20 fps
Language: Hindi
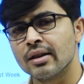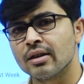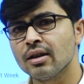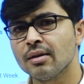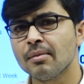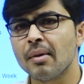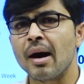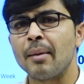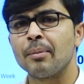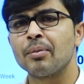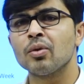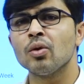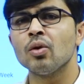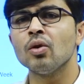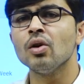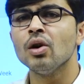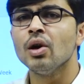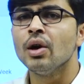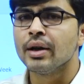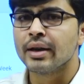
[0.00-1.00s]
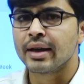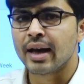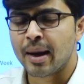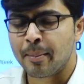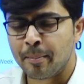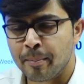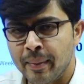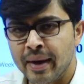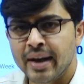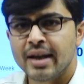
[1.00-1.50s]
तब आपको यहाँ
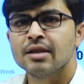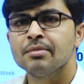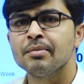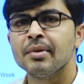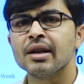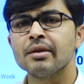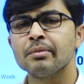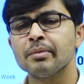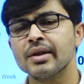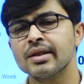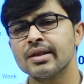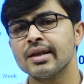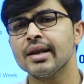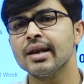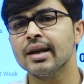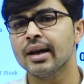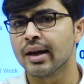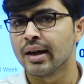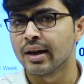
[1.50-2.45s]
मैनेजमेंट में से